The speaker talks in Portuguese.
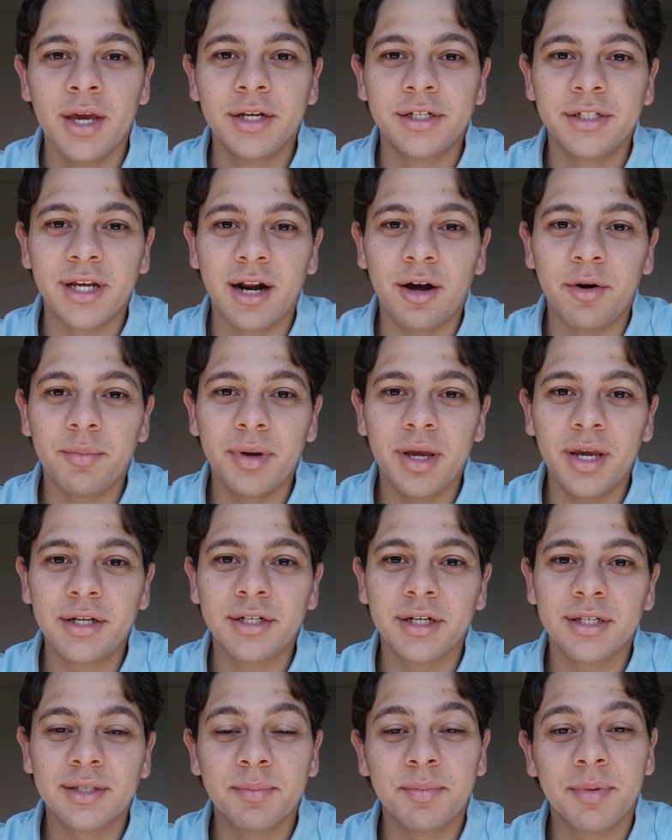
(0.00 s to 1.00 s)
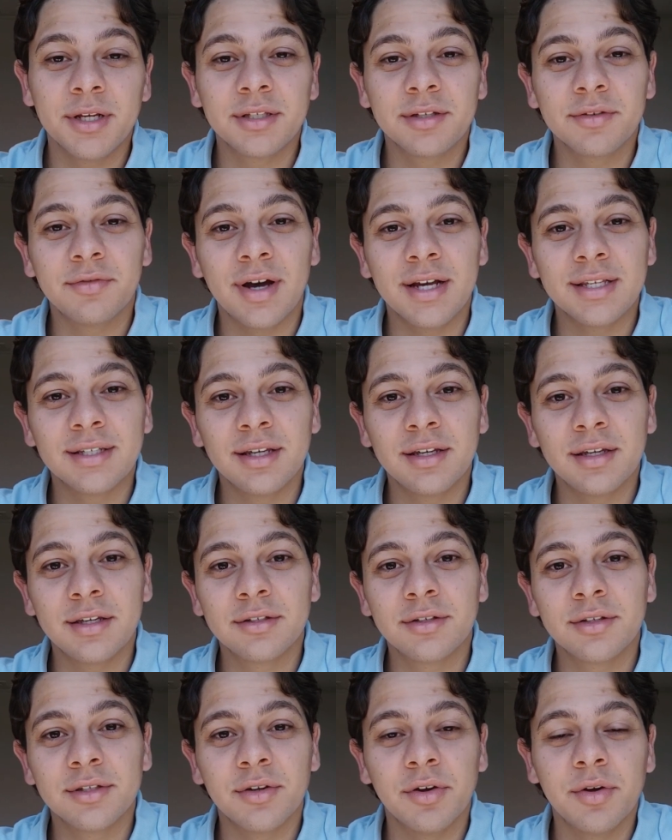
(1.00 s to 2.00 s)
geralmente as empresas que fazem
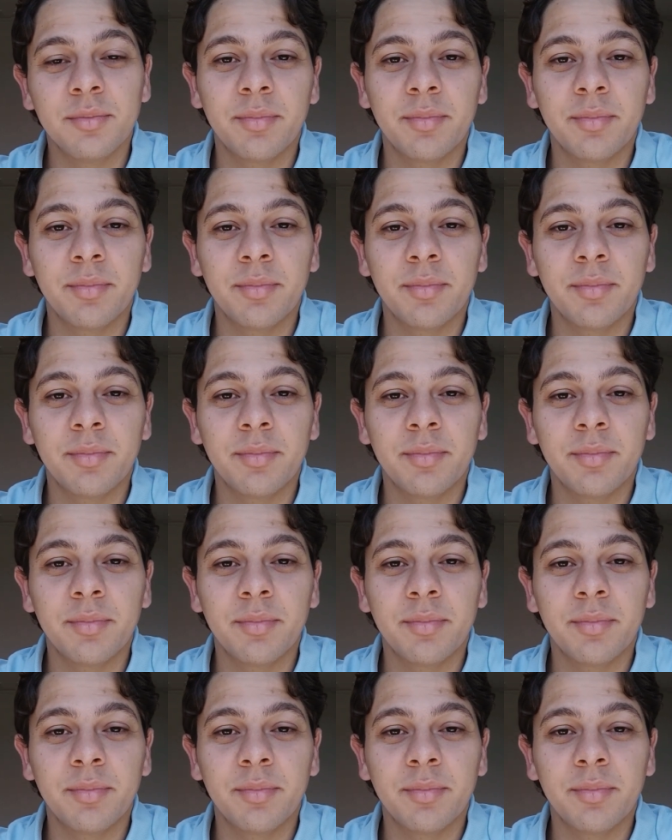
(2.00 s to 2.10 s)
isso são